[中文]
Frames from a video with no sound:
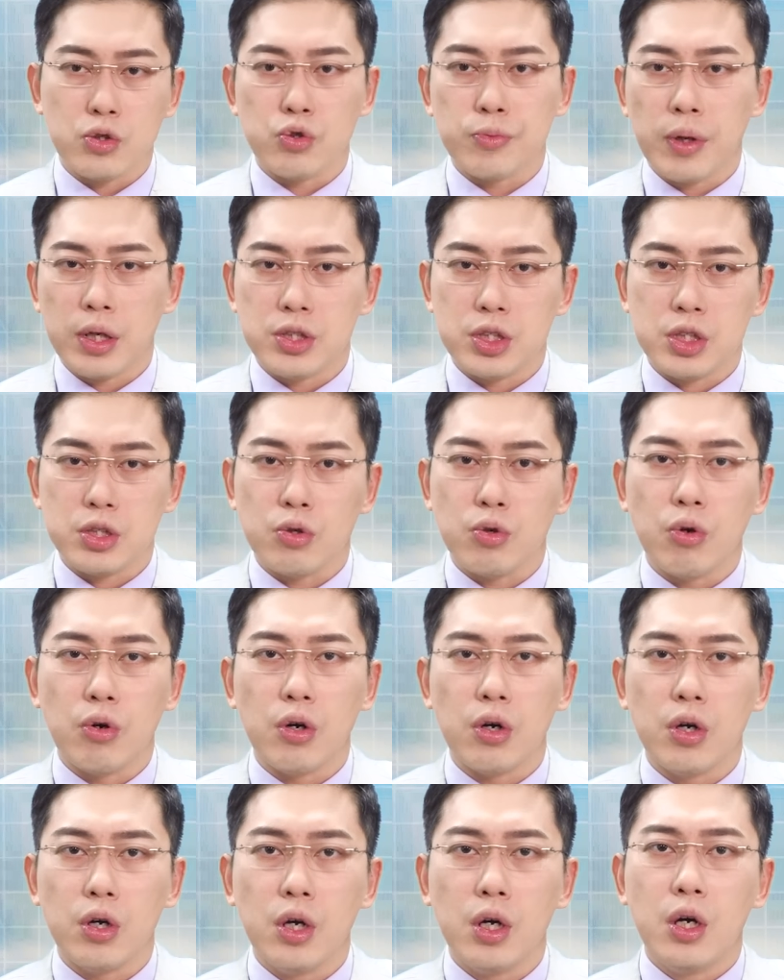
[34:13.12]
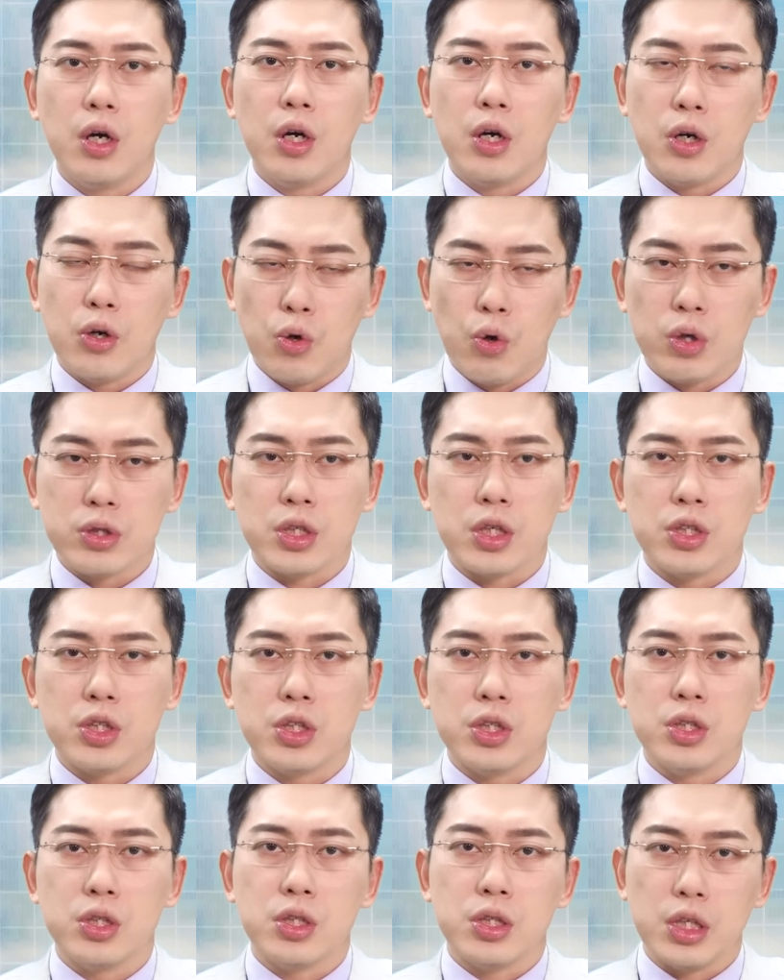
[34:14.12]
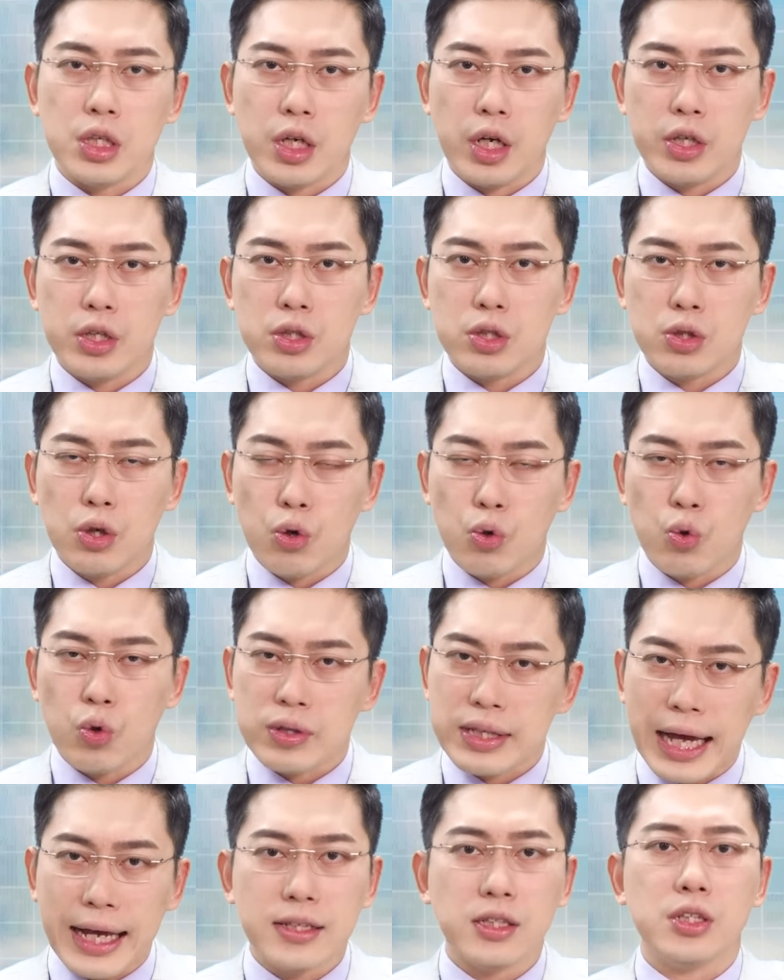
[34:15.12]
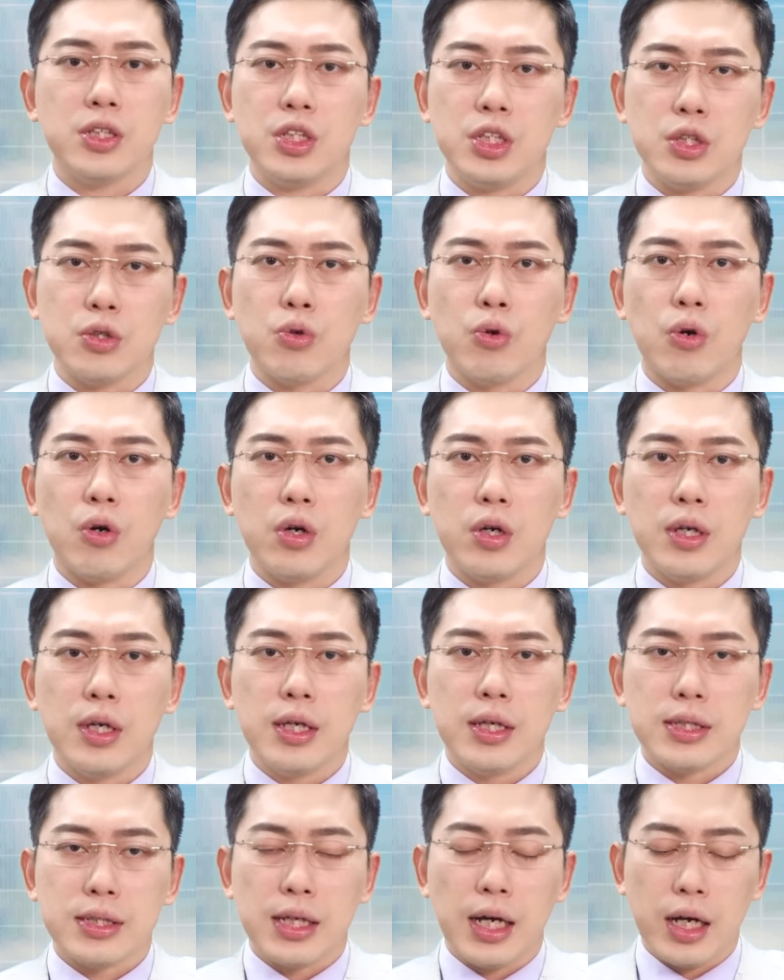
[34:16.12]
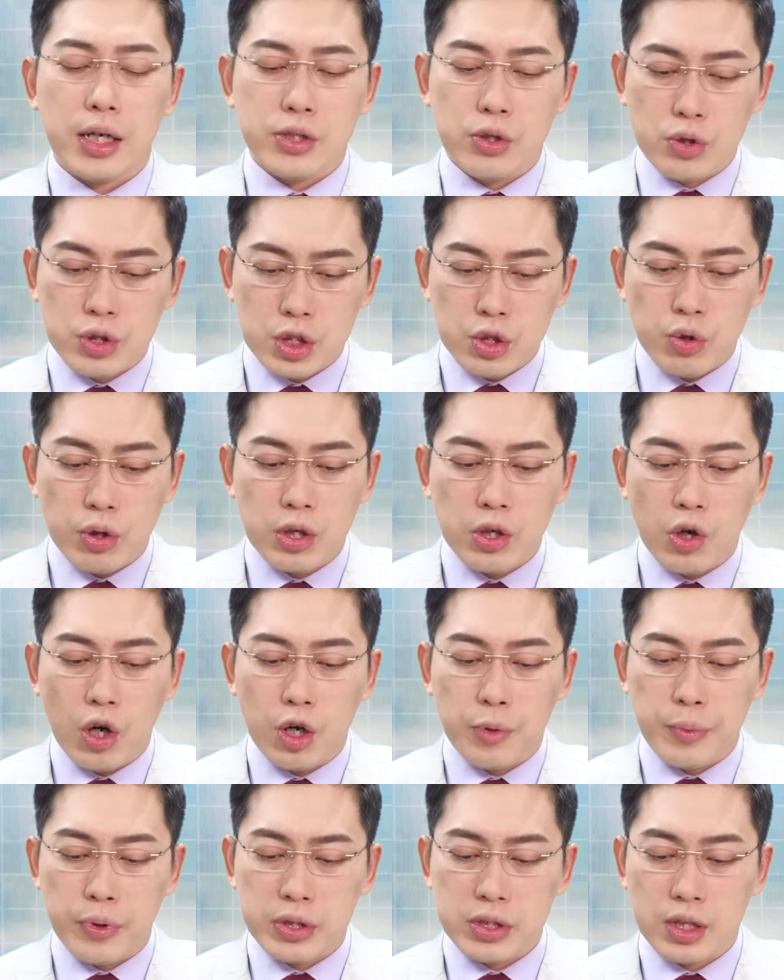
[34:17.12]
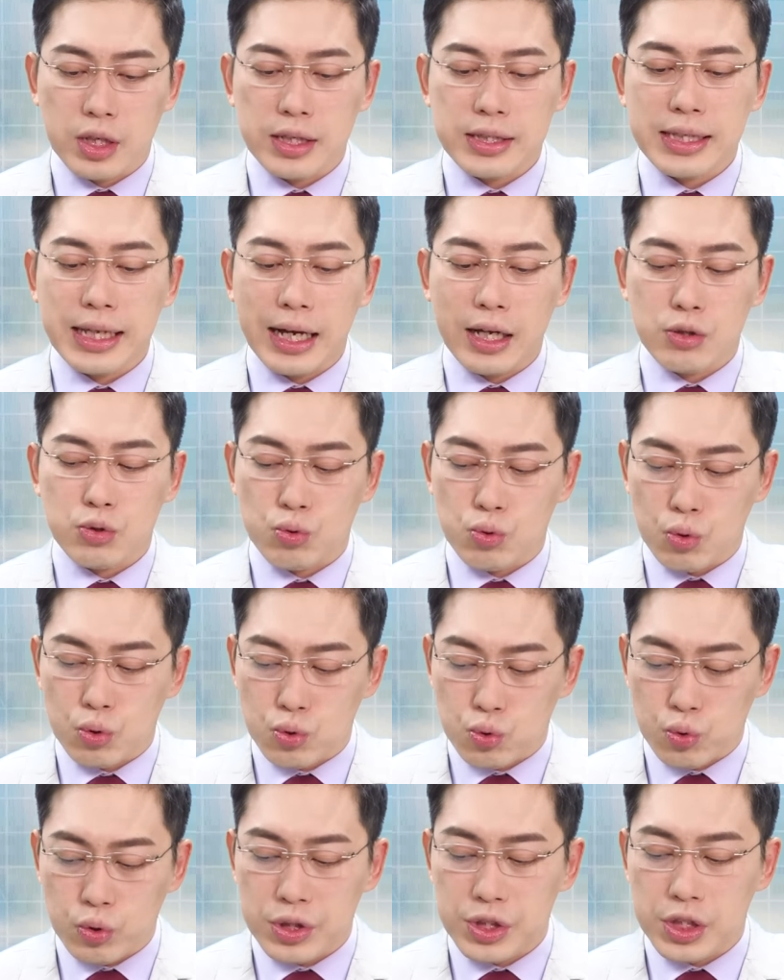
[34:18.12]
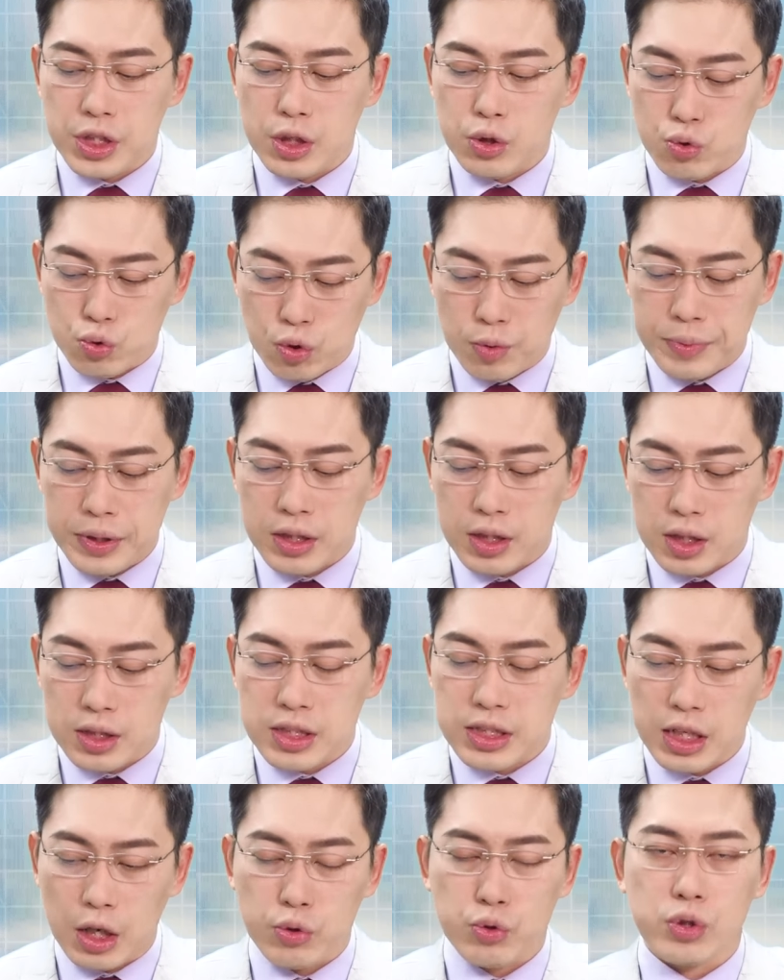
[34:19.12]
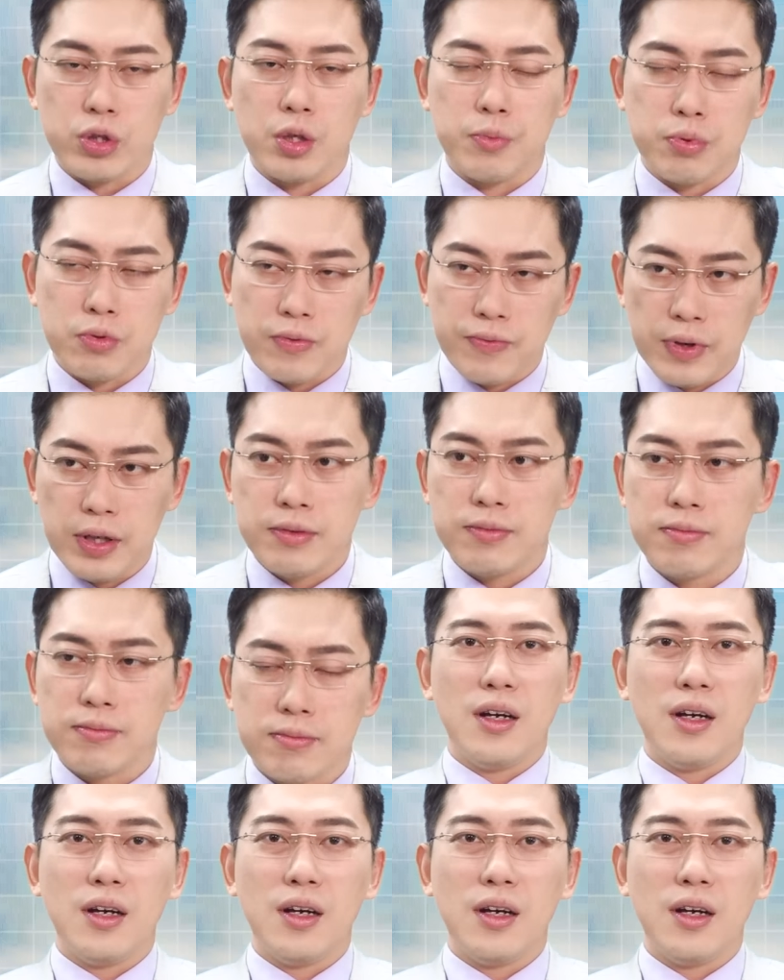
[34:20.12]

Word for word: 股票期货。或者是你可以透过台子期货，那有机会的话，我们再跟大家多做一些说明跟教学的部分。